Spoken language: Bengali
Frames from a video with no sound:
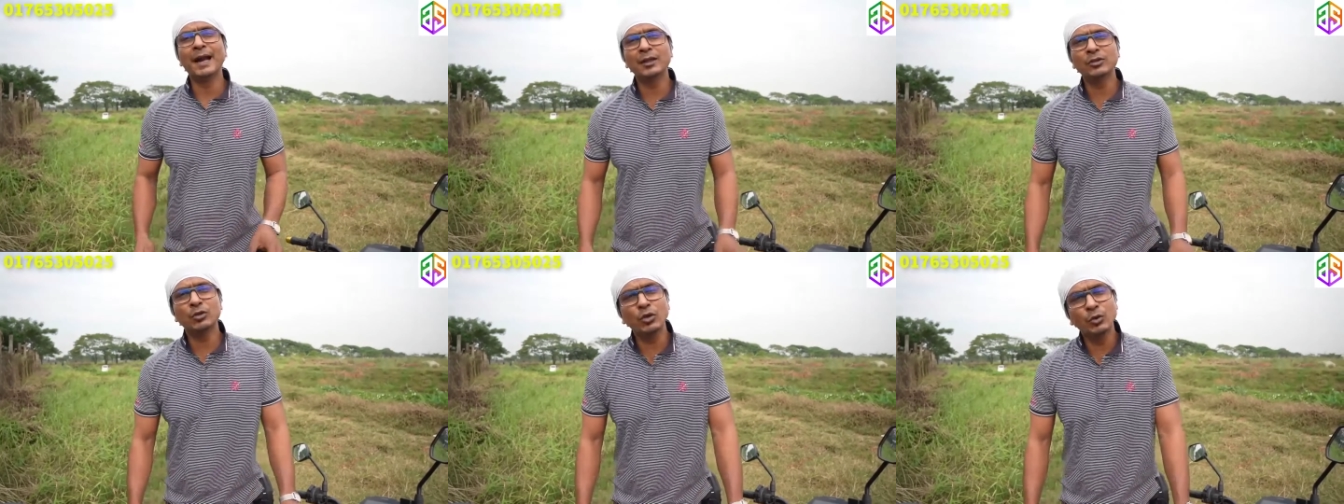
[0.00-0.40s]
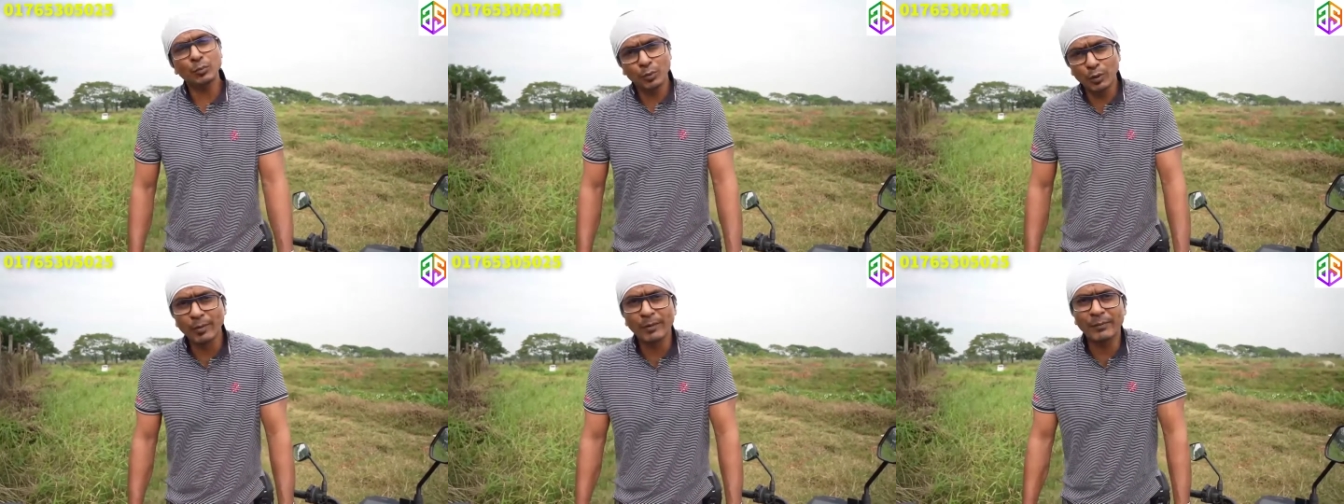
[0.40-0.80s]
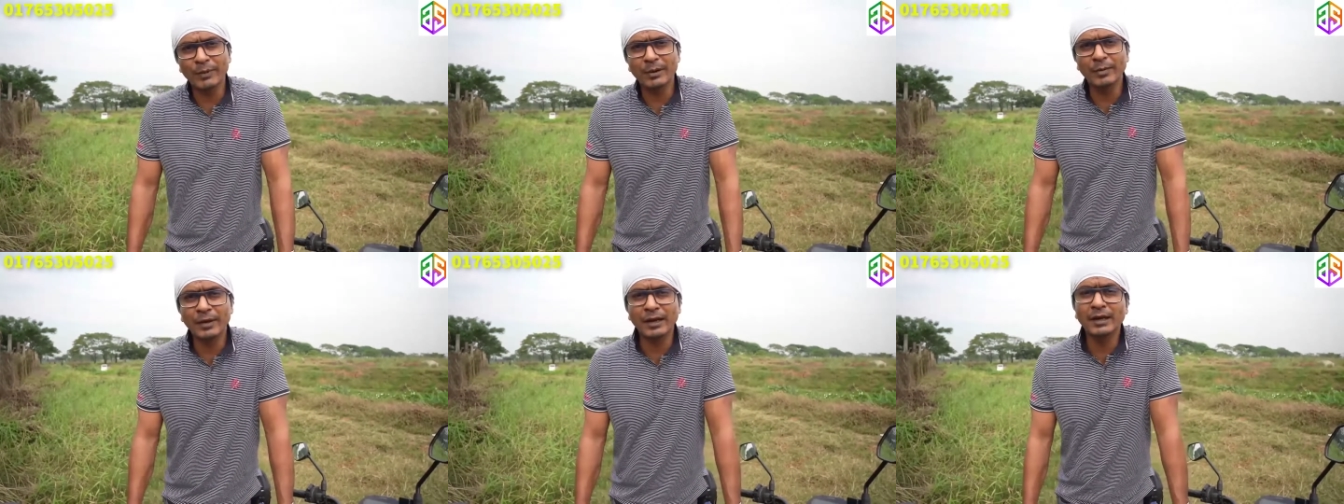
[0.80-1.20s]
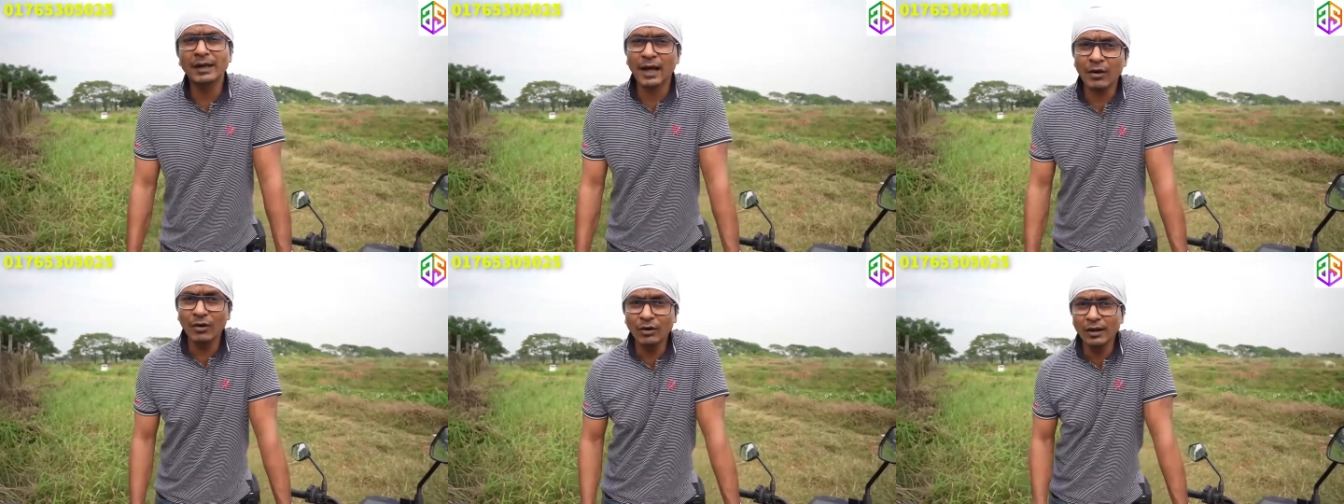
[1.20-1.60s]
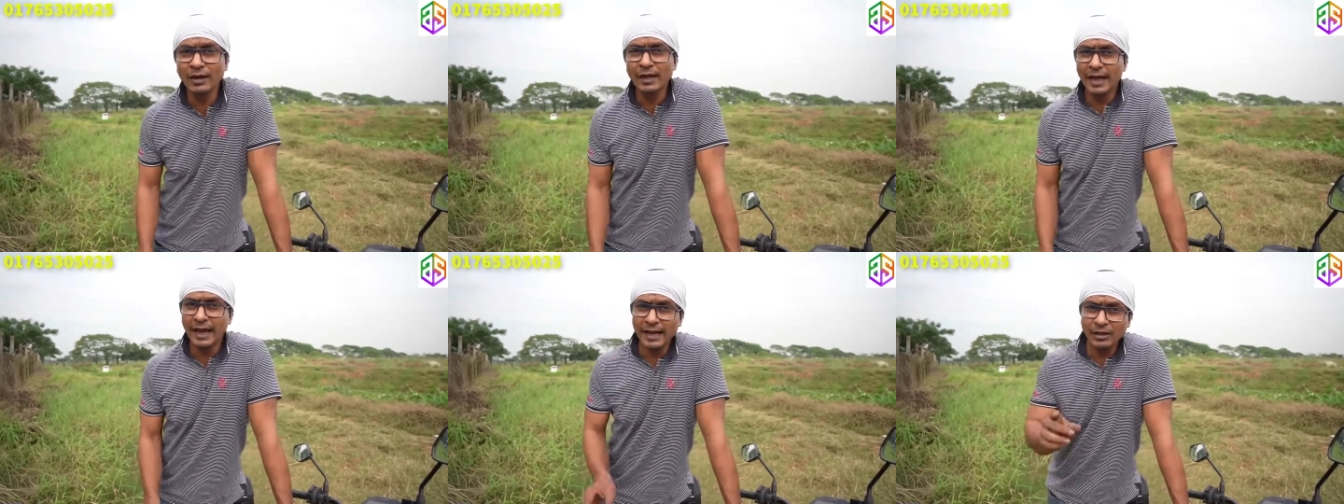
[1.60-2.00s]
মারাত্মক প্রভাব ফেলবে কারণ
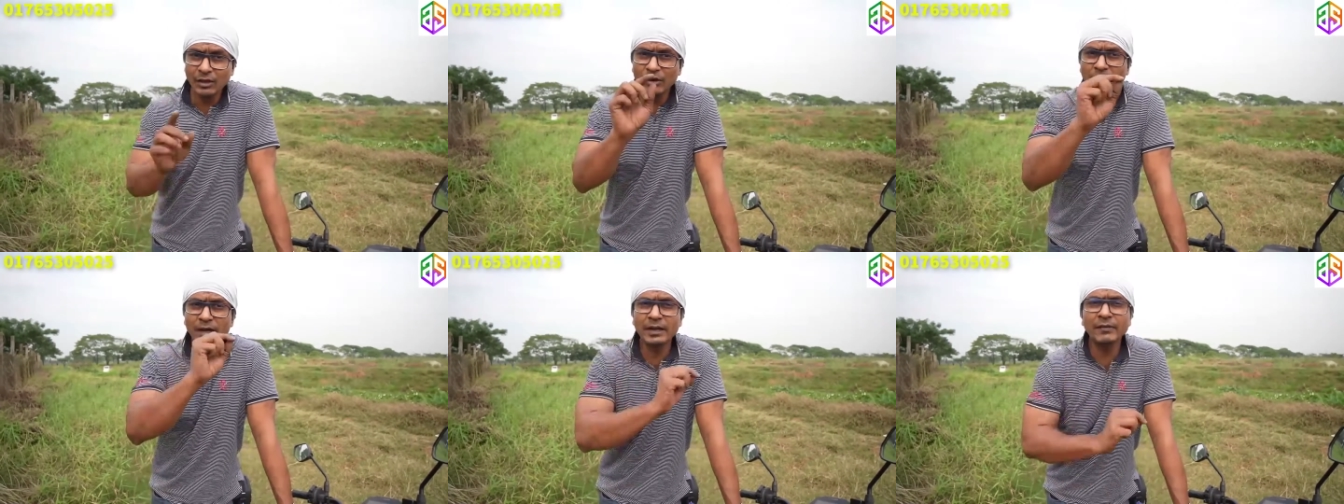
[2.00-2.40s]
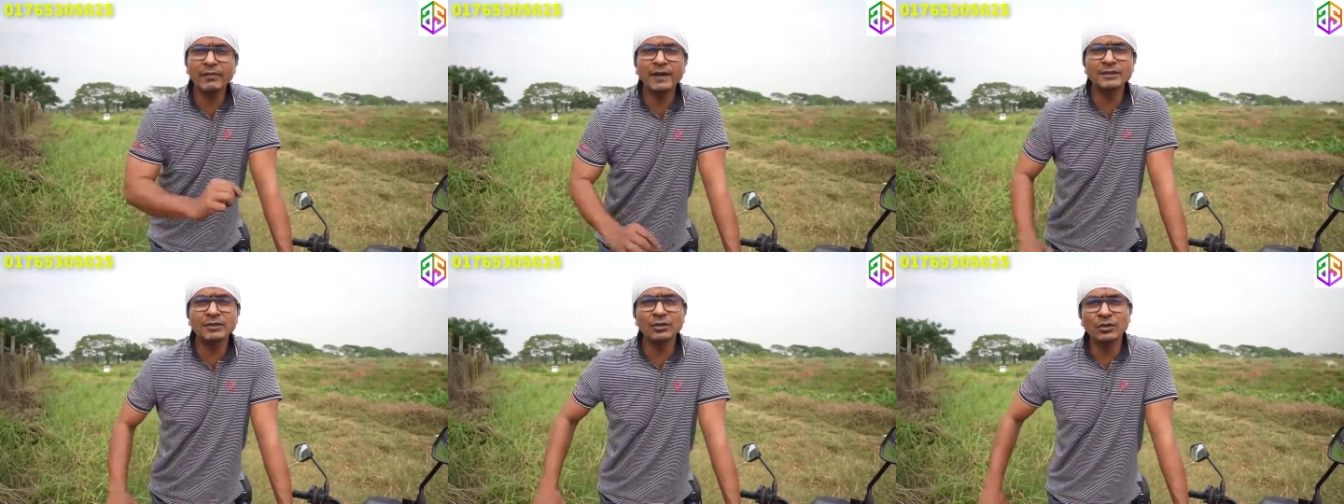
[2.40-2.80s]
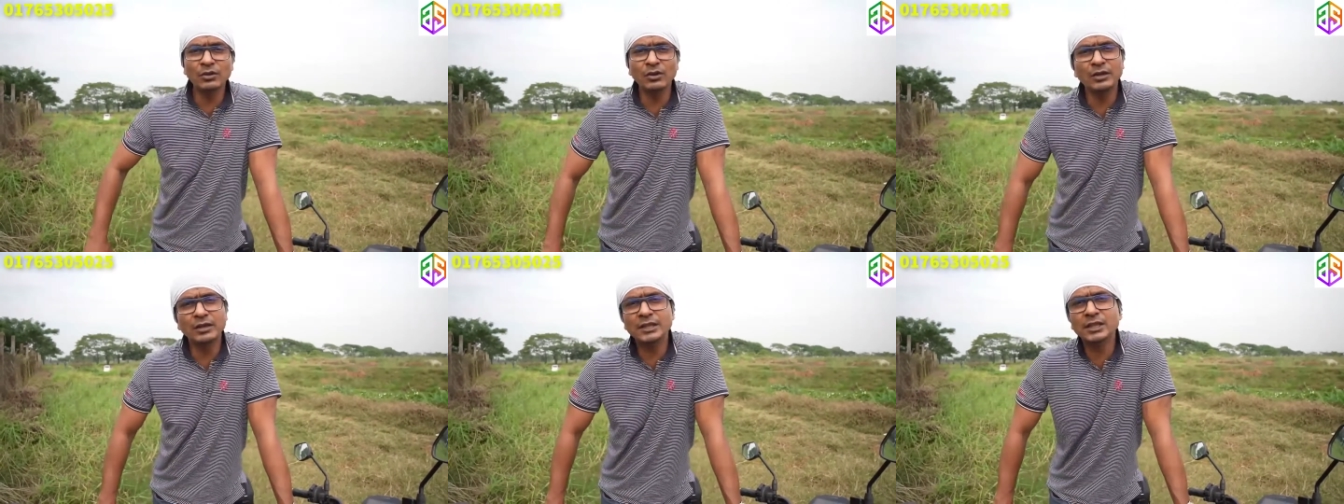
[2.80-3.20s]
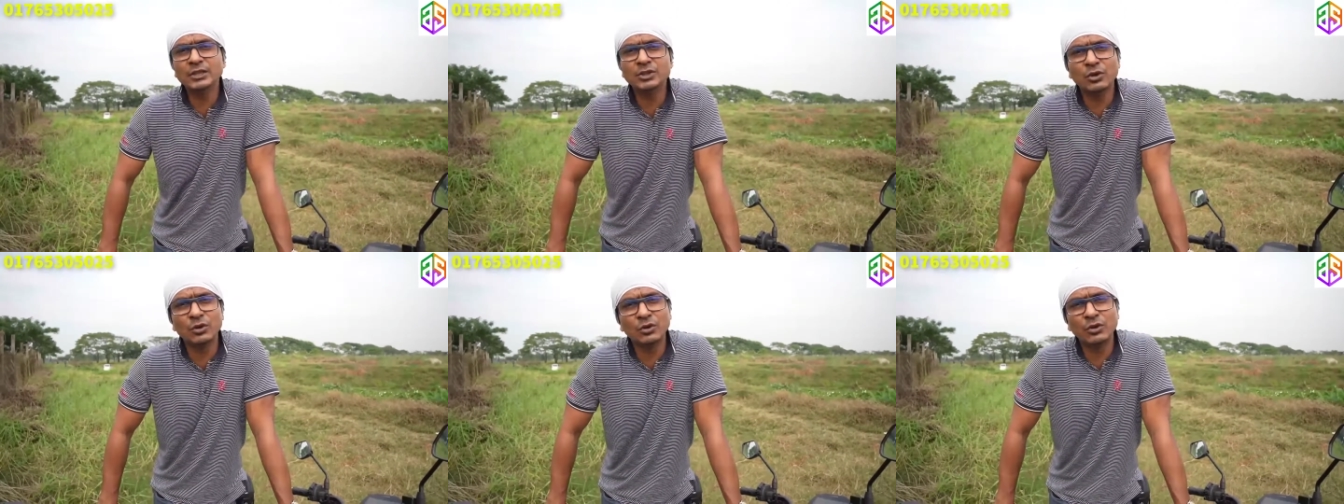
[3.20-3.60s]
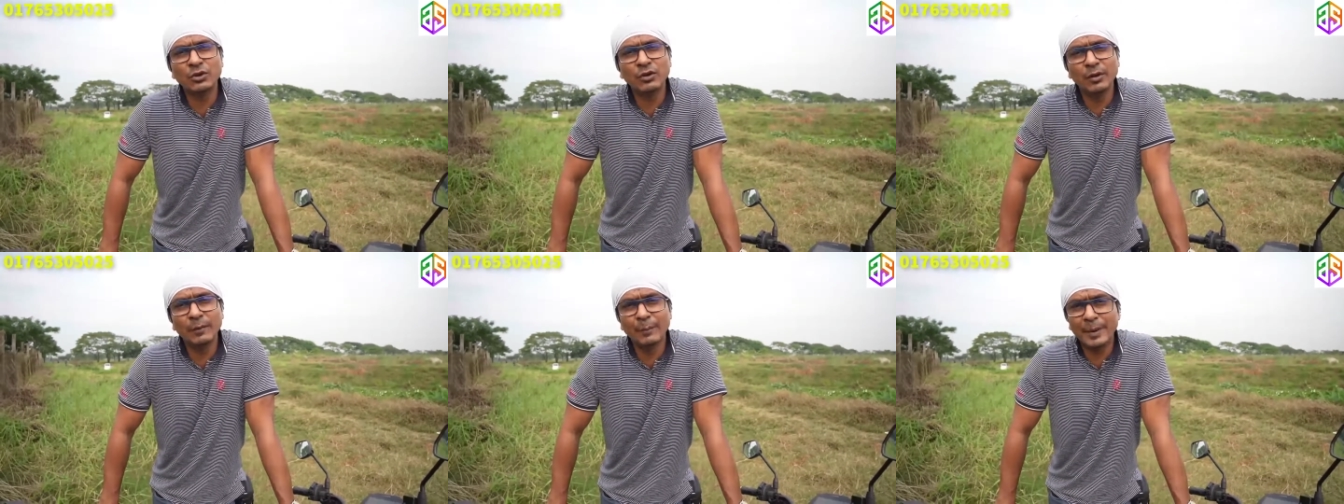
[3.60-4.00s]
এই ধরনের ডিভাইসগুলোর নিজস্ব
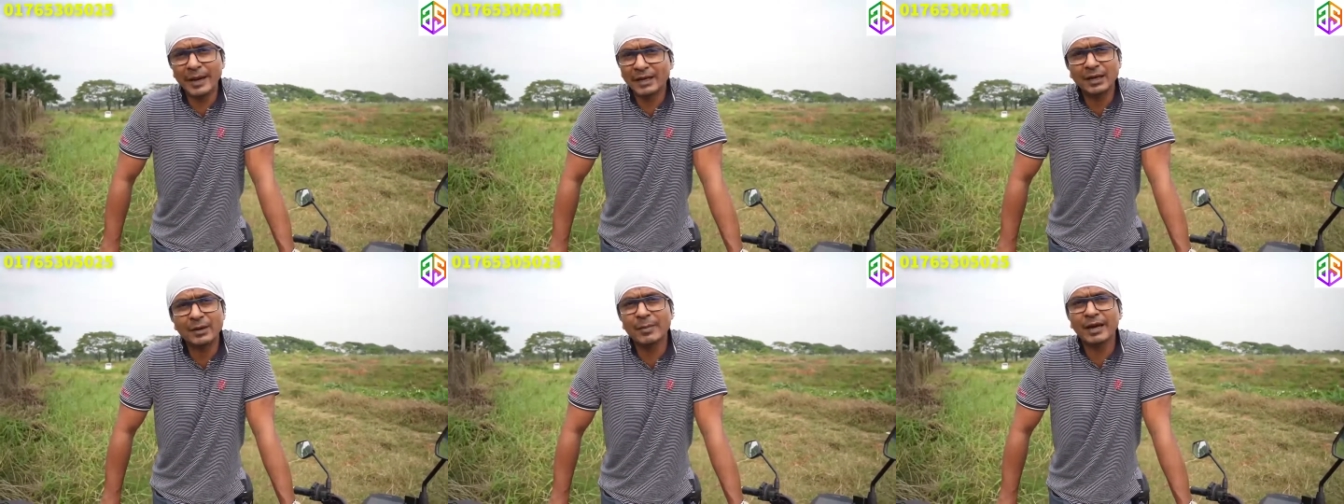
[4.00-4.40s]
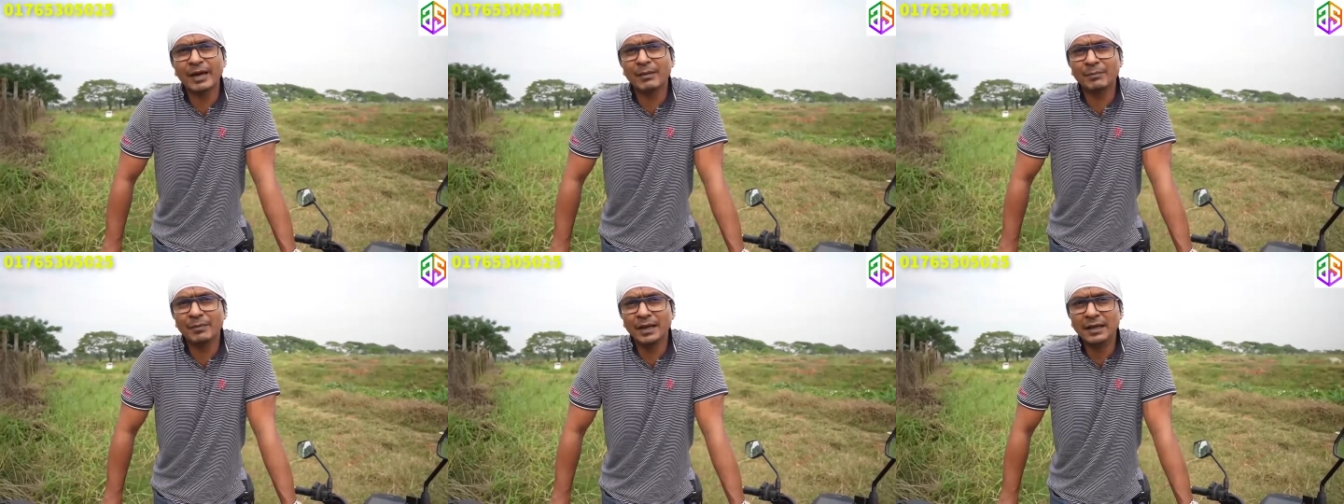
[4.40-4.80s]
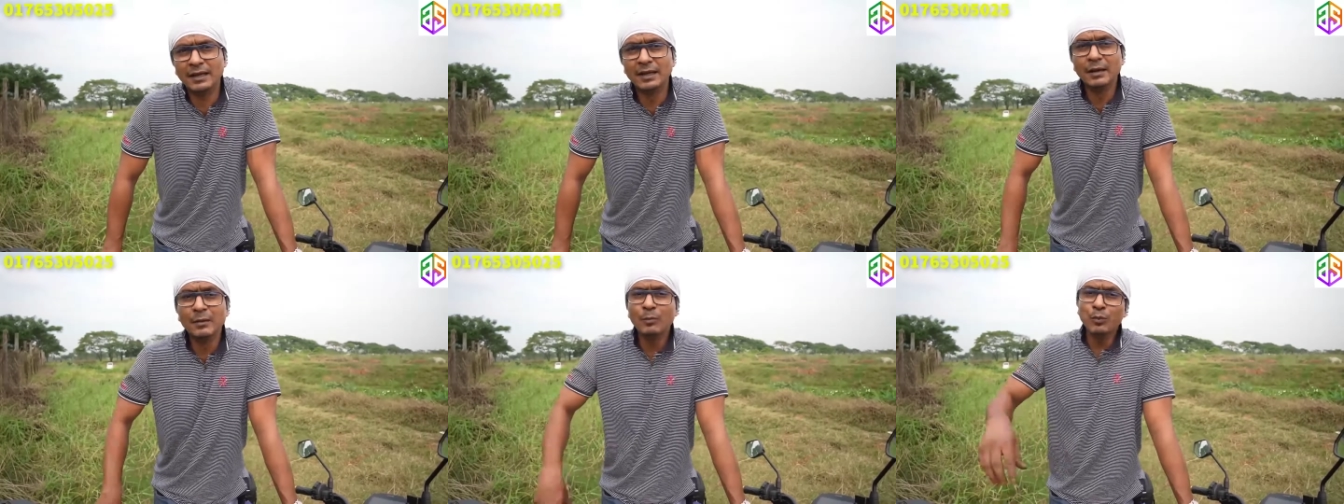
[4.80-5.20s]
কোনো ব্যাটারি ব্যাকআপ নেই